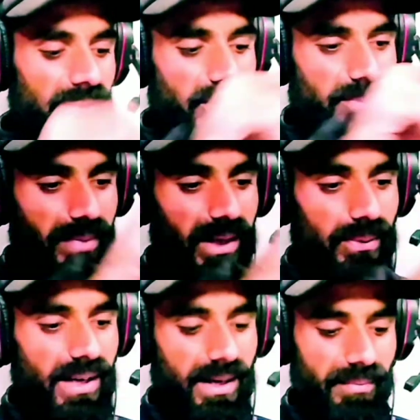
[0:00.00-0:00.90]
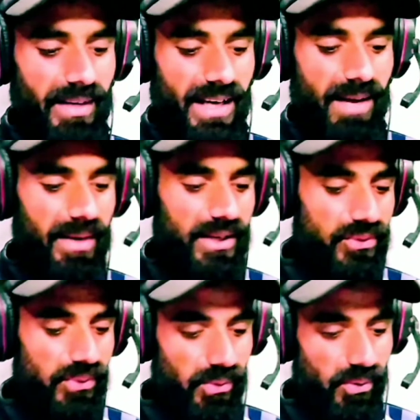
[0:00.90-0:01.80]
तो बिल्कुल हमने यहाँ पर
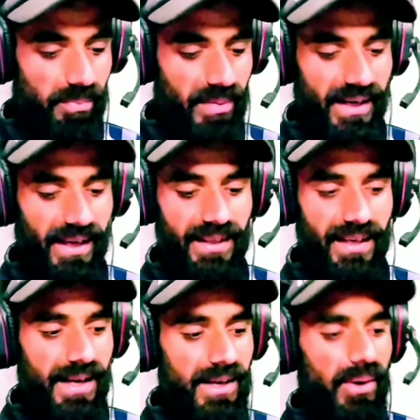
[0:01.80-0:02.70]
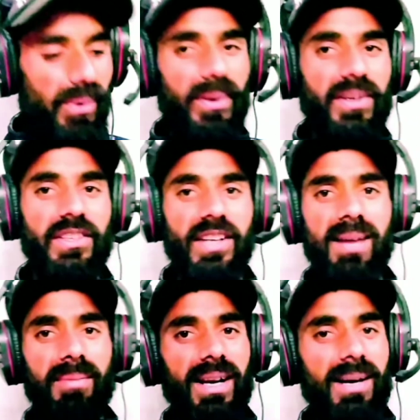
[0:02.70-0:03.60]
इसको ओपन कर दिया और
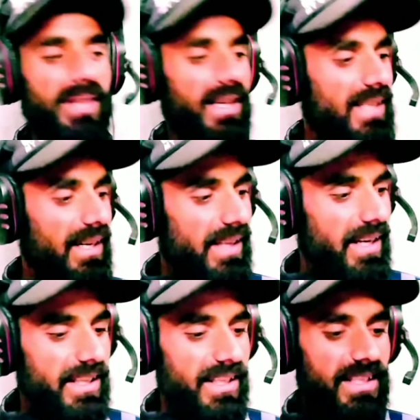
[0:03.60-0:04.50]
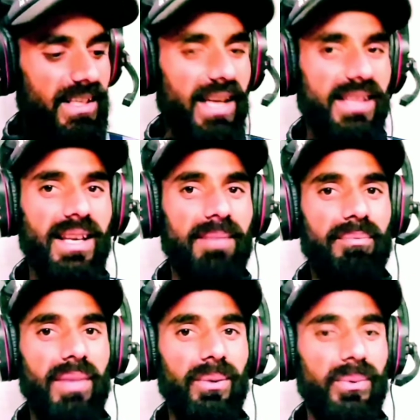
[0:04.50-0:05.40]
यहाँ पर आप देख सकते हैं इसके अंदर
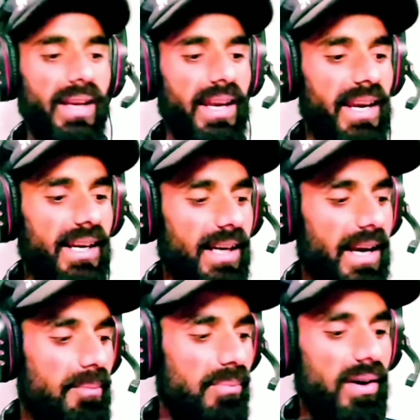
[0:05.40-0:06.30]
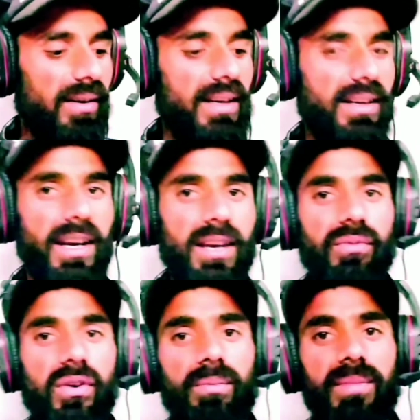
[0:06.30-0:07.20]
बिल्कुल एक इम्पॉर्टेंट
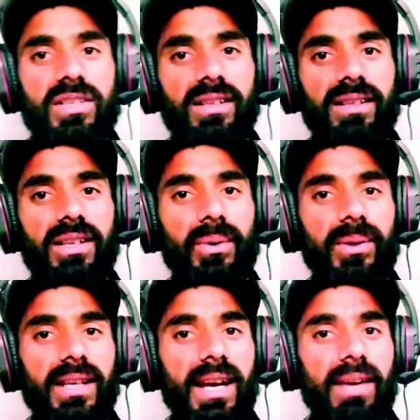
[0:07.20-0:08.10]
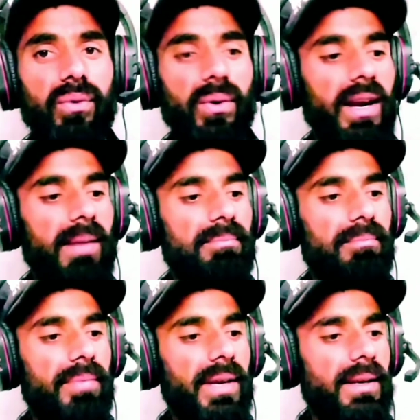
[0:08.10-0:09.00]
इन्फॉर्मेशन दी होती है वो है
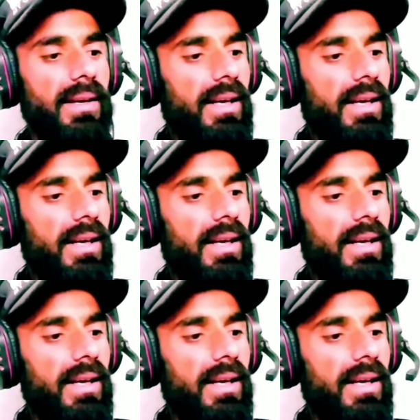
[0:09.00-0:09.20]
पिन